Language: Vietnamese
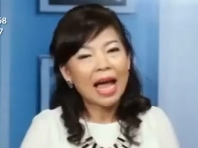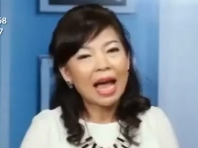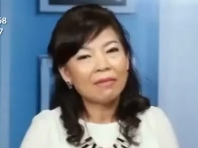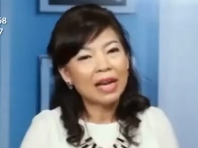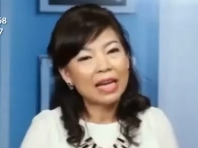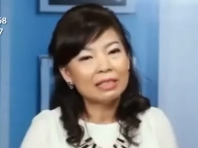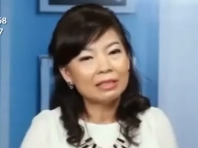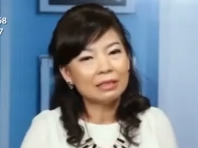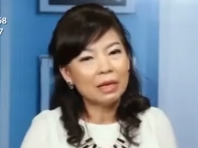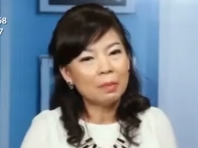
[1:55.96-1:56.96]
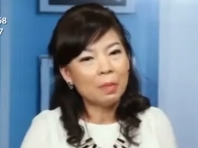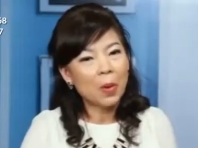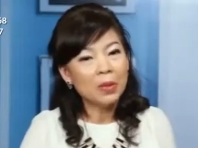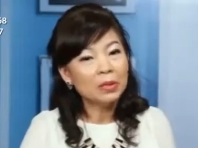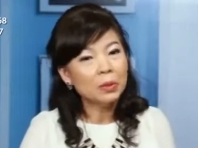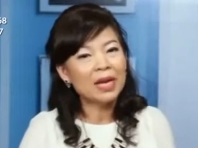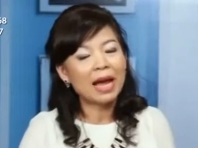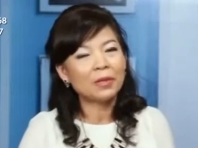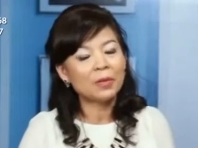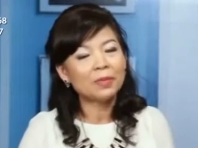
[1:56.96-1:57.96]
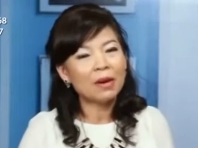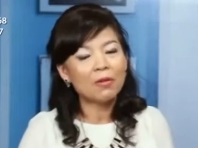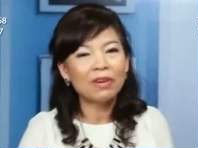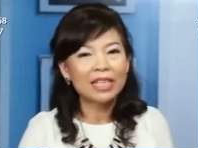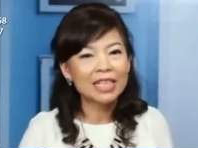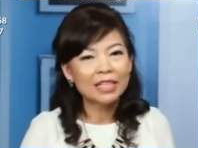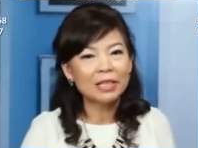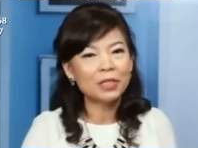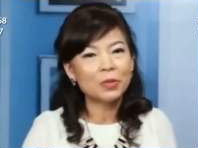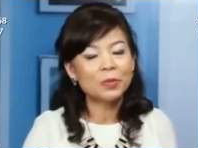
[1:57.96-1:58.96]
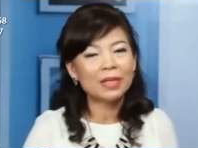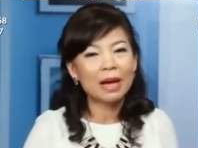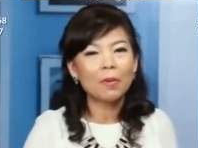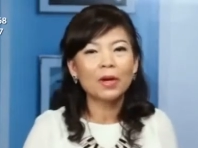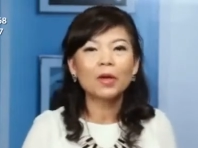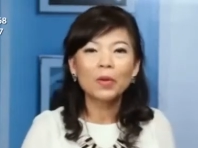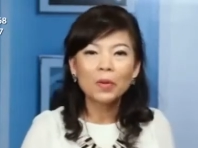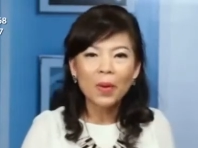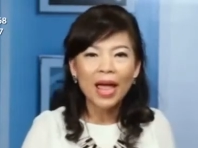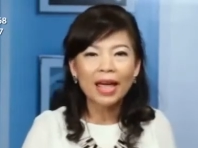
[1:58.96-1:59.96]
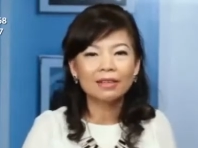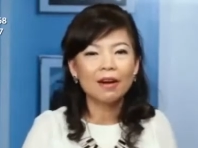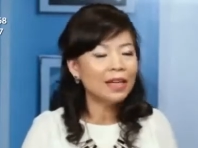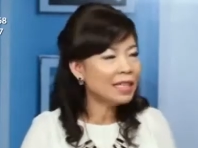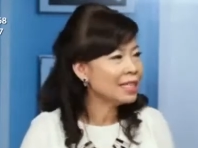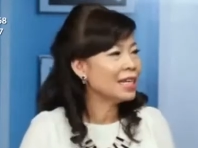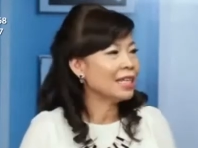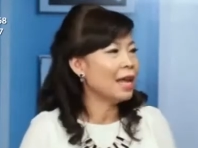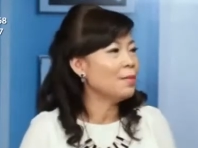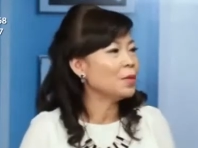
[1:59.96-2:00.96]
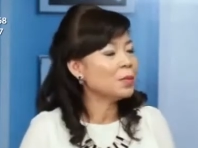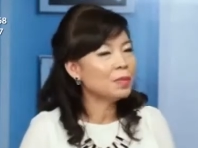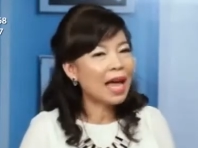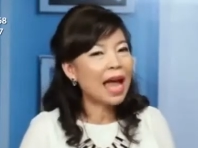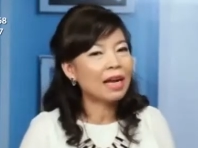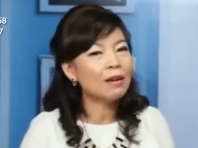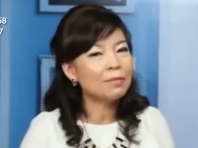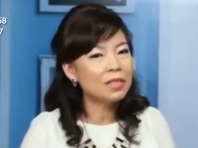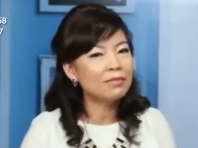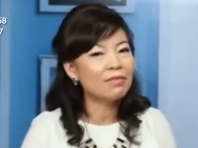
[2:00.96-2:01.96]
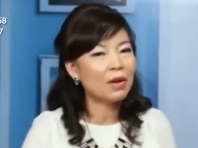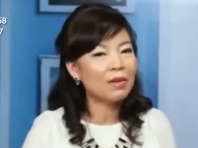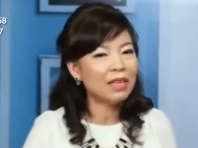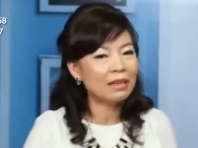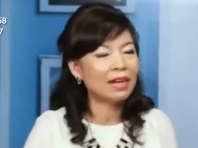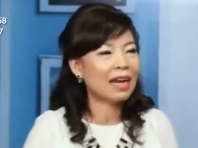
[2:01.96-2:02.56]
ta ngay từ mỗi lứa tuổi nào thì chúng ta cũng phải xây dựng cho chúng ta một cái thói quen có ích để mà chúng ta góp sức vào cái việc